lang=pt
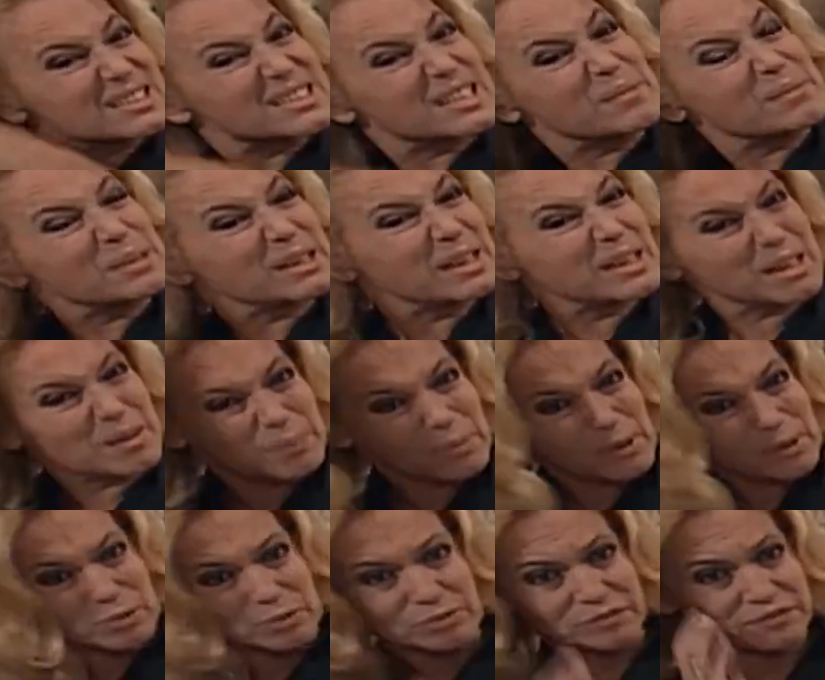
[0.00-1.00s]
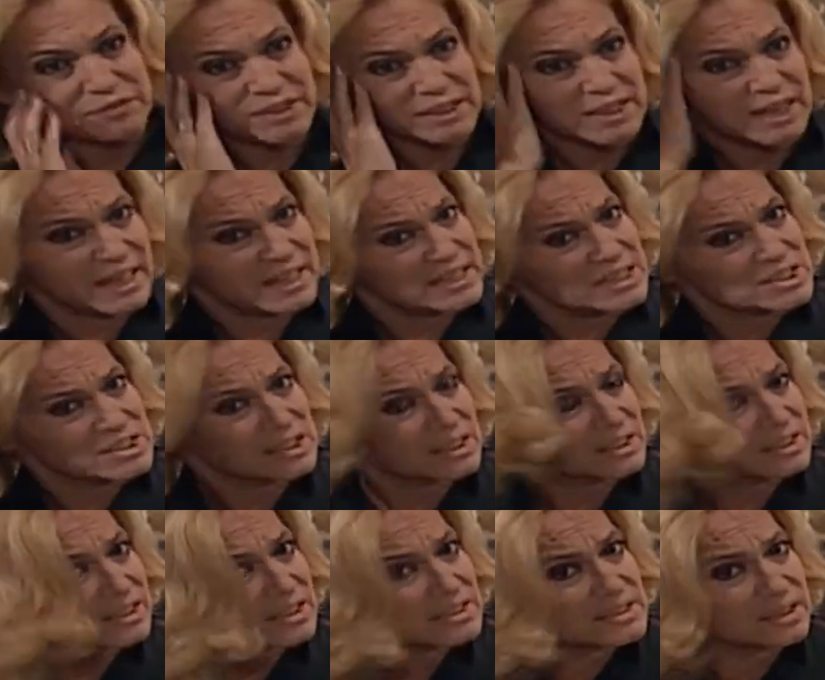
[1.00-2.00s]
Se a Milena bota um
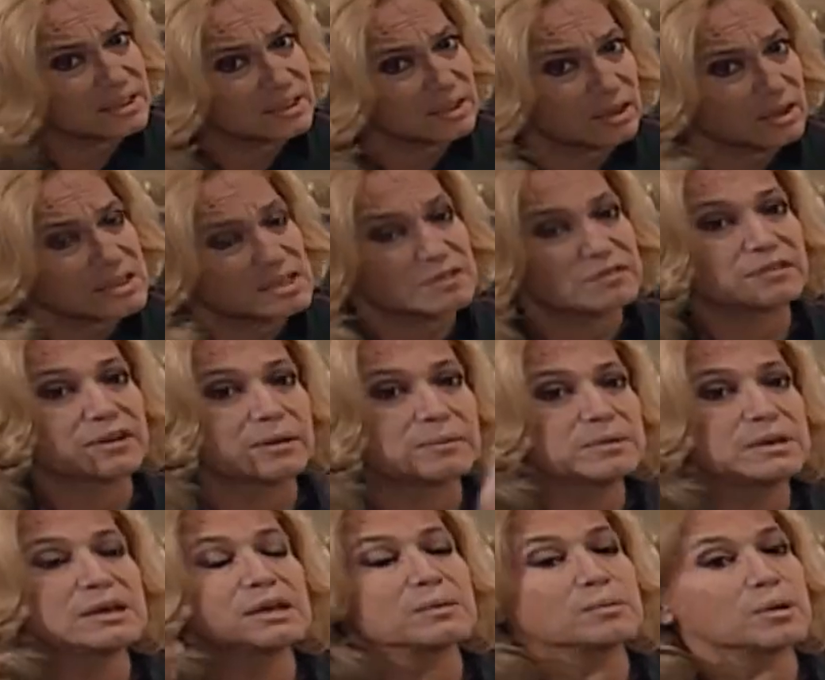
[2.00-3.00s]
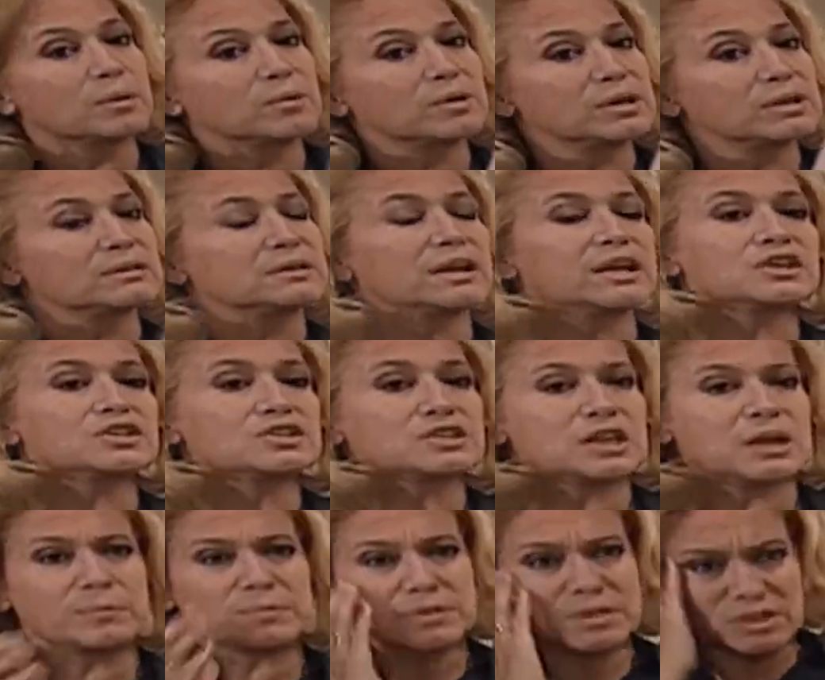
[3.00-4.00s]
vigarista desse dentro da nossa família, meu amor, em
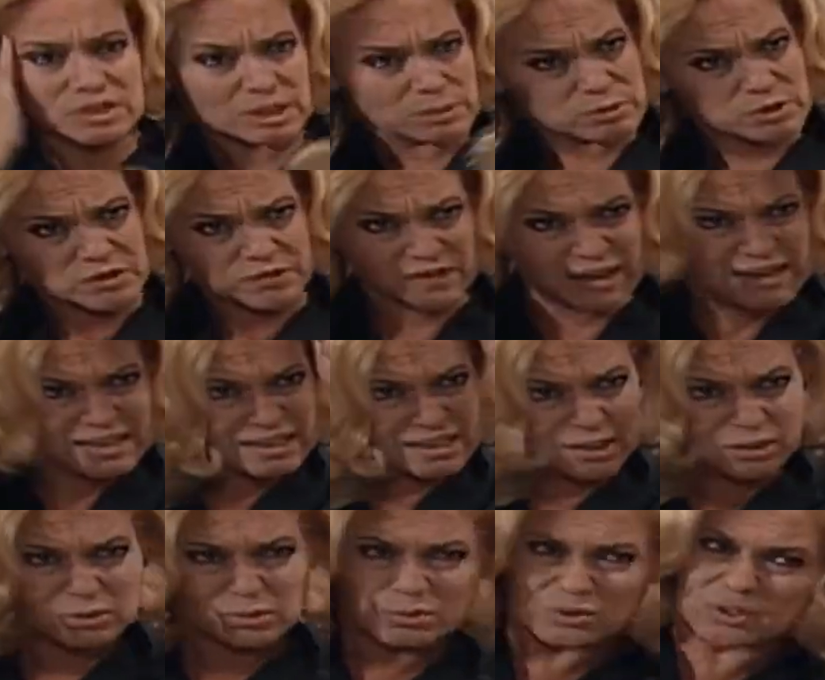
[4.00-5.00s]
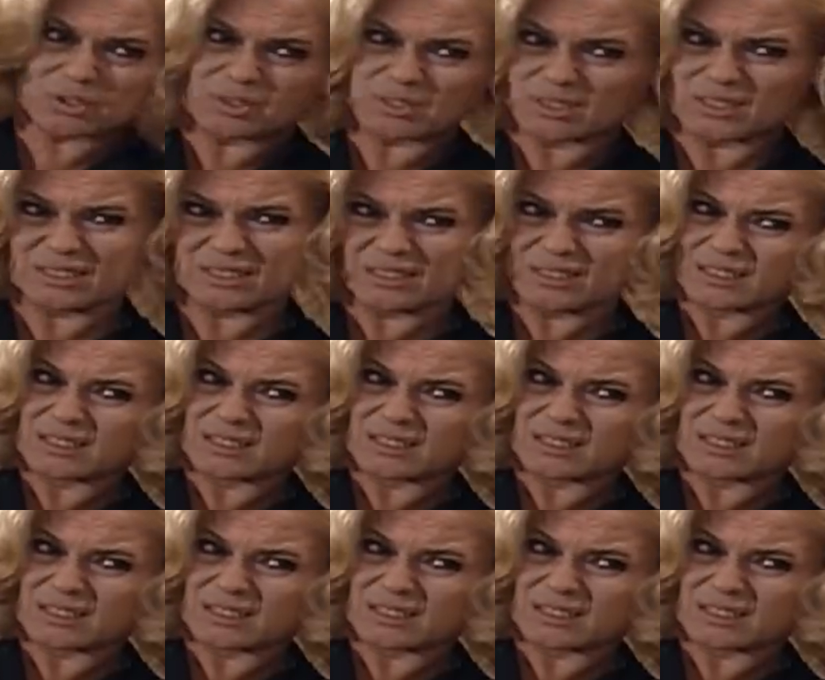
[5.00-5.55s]
três tempos estamos falidos.